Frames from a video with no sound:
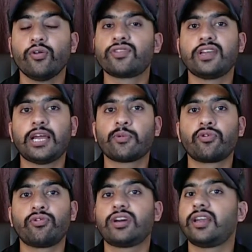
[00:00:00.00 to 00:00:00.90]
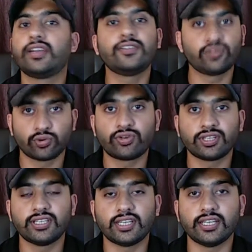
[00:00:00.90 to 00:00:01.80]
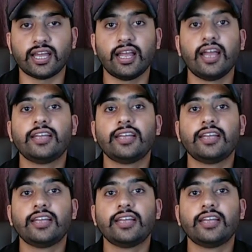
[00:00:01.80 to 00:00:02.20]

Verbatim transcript: उसके लिए आपको रूट करने की ज़रूरत ही नहीं है